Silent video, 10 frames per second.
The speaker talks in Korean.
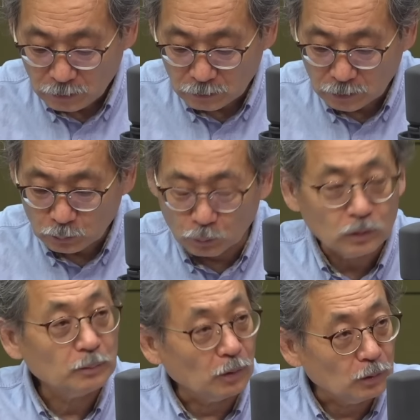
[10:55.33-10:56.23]
이렇게
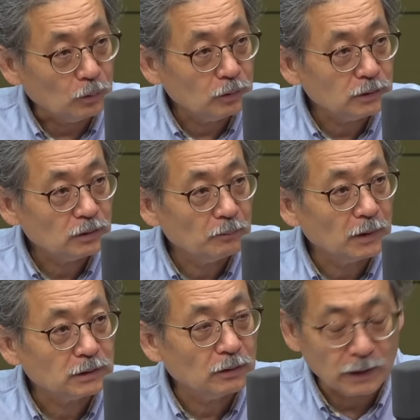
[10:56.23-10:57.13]
돈을 벌고
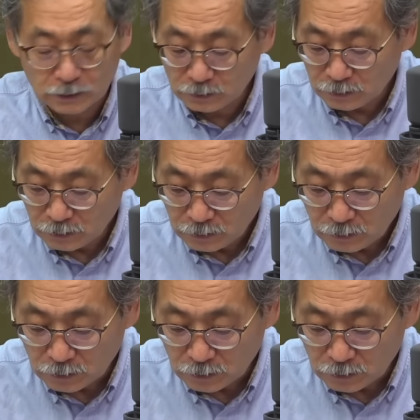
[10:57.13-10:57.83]
흥청망청한 어.